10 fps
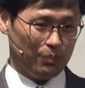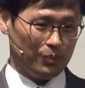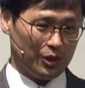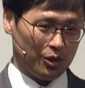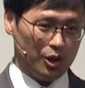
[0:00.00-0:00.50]

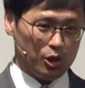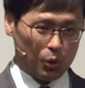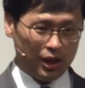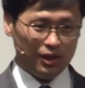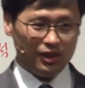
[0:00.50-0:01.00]
그렇죠?
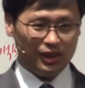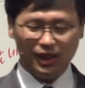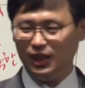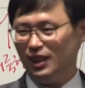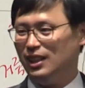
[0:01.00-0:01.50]

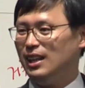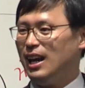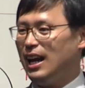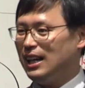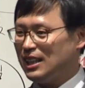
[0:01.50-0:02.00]
죄인들이
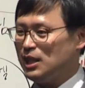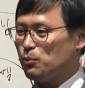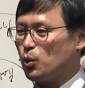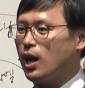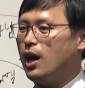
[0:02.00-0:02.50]

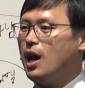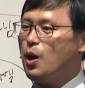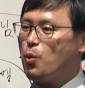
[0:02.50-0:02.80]
하나님과